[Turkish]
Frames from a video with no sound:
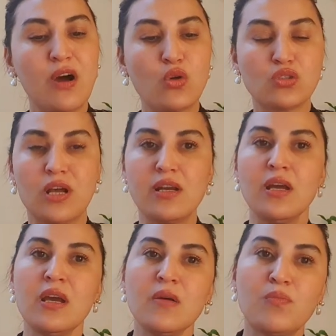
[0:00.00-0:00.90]
kaoslar,
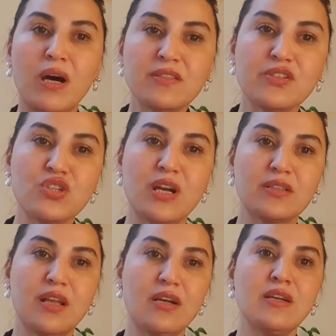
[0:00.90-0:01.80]
bazı
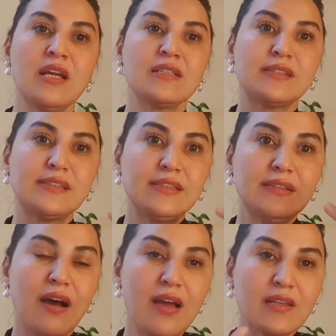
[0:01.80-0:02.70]
şartlar
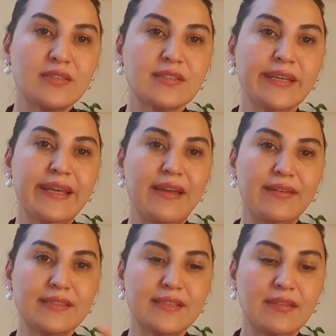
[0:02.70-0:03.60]
sizin hayatınıza gelen
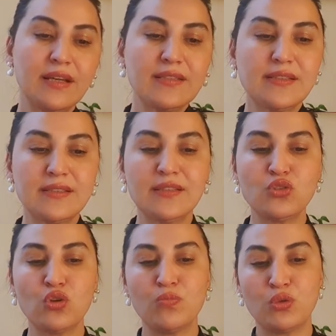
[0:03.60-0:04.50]
insanlar sizi
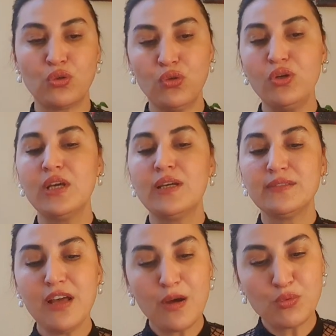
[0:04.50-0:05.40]
sömürüyor.
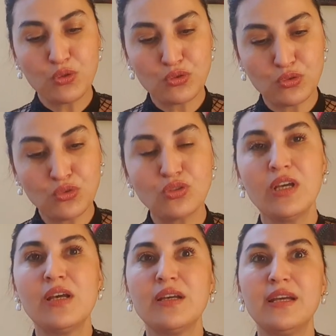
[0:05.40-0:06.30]
Ne yapıyorsunuz?
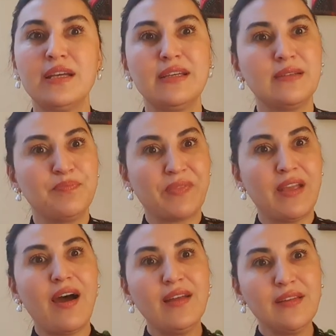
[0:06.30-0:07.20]
E,
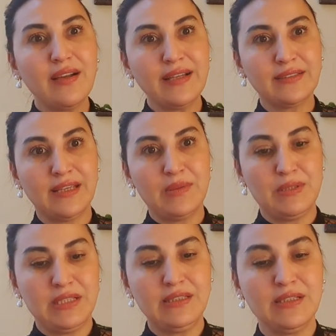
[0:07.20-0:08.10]
adak
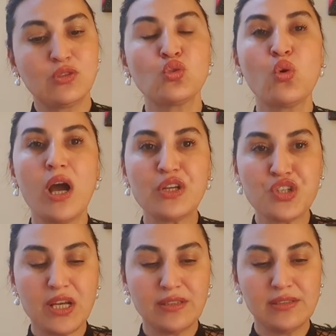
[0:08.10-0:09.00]
adayabilir, sokak
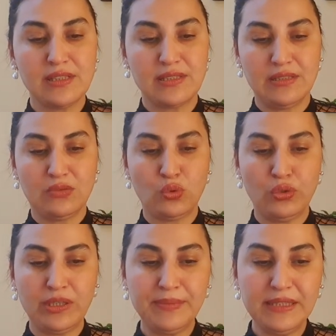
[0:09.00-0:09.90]
canlılarını
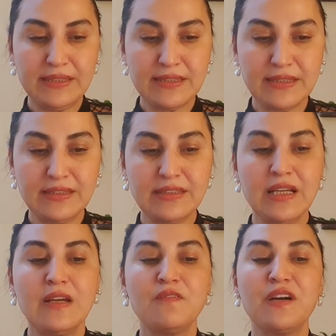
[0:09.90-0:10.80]
doyurabilirsiniz,
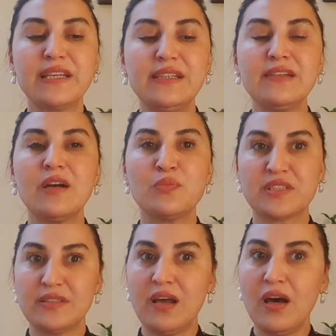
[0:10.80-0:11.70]
fakir
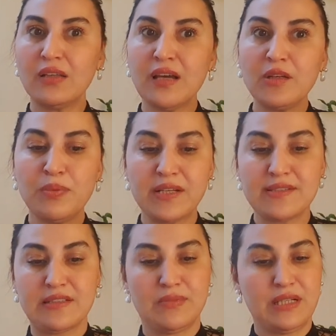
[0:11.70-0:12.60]
kapısına adak
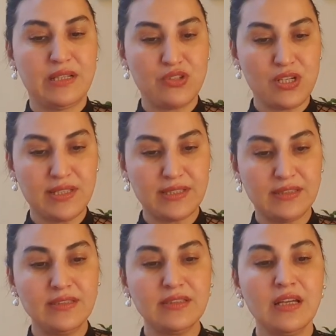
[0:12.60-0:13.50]
parası
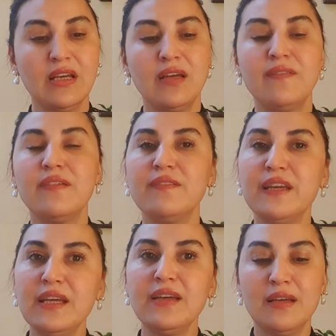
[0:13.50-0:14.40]
bırakacaksınız
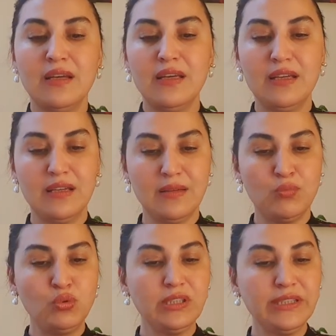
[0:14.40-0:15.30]
ve e,
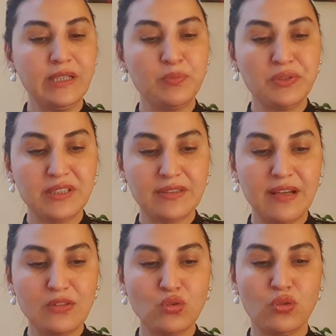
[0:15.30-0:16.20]
bunları
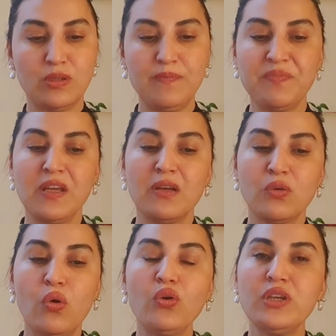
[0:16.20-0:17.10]
yaptıktan sonra
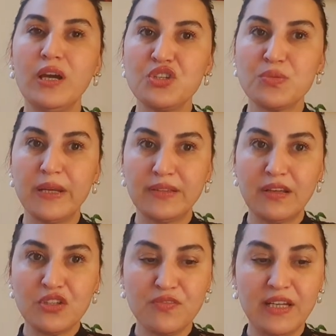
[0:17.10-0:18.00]
Konya Hacı
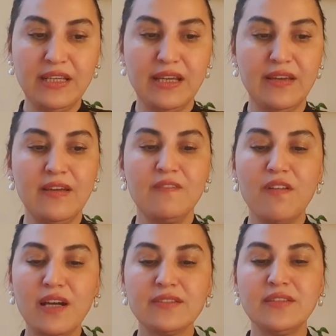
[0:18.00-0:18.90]
Bektaş Veli'ye
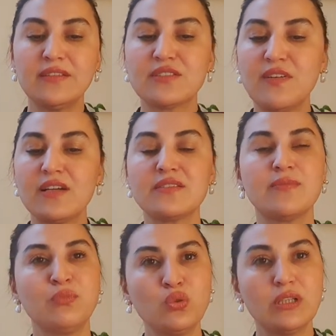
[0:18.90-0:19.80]
vaktiniz
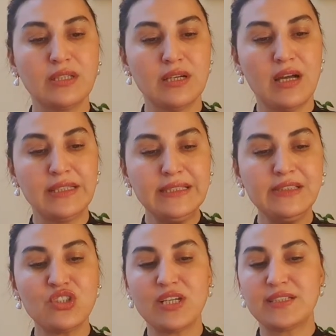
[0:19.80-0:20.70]
varsa mutlaka
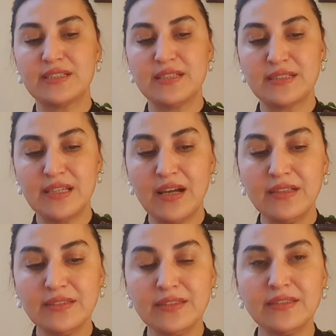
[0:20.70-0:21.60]
yıl içerisinde
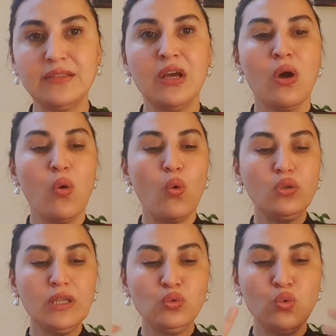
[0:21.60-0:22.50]
ziyaret edin.
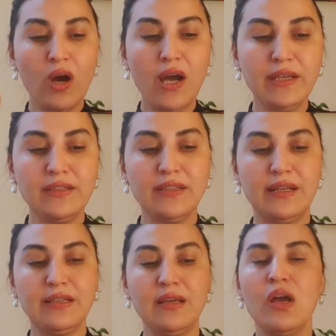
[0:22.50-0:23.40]
Ona dua
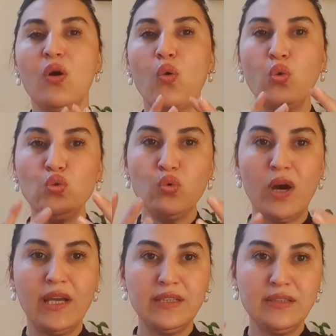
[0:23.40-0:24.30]
ederek, o
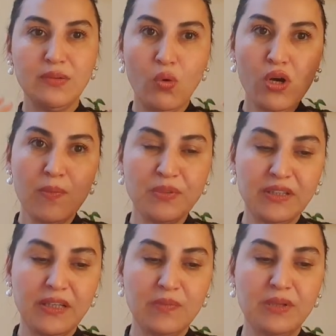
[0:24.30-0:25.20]
duayı o
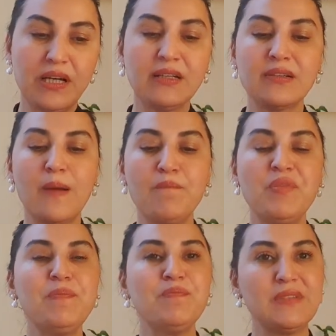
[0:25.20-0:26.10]
kapıda yaparak
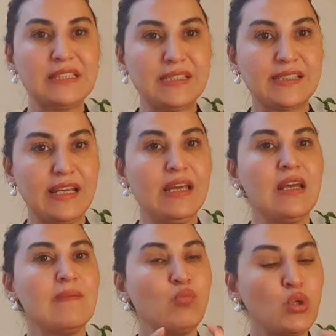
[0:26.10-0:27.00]
Rabbim size
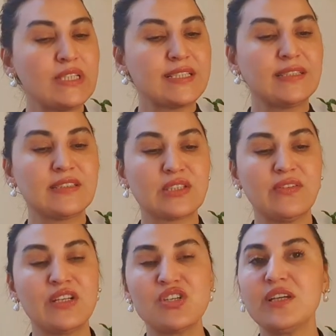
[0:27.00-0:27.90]
bu rızkınızı
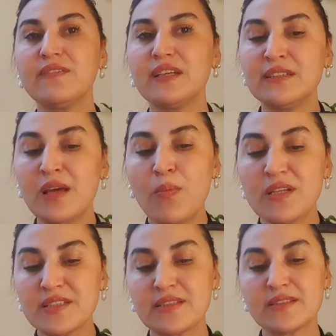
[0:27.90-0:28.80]
verecek ve
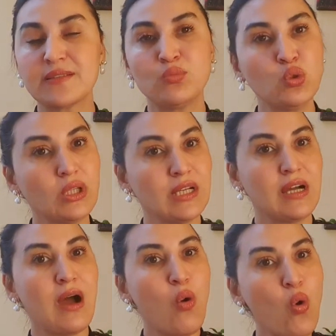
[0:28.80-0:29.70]
namazınızı
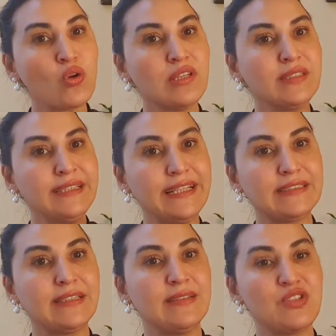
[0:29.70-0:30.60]
mutlaka orada
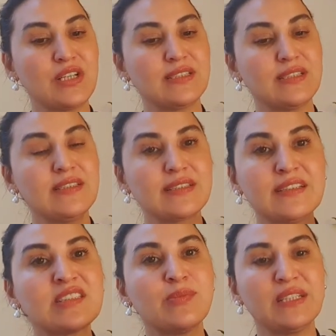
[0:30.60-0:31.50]
niyetleneceksiniz.
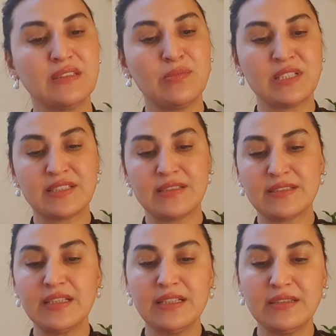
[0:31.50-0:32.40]
Kısmet
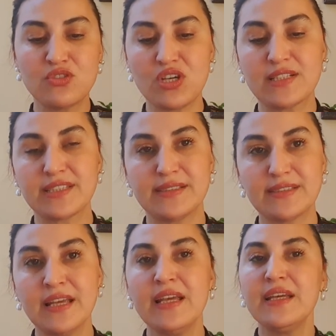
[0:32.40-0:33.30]
namazınızı
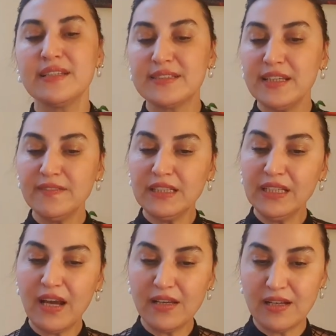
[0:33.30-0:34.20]
kılacaksınız. Sevgili
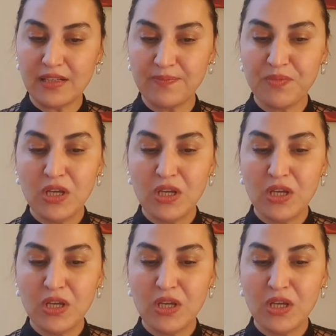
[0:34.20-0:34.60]
yaylar,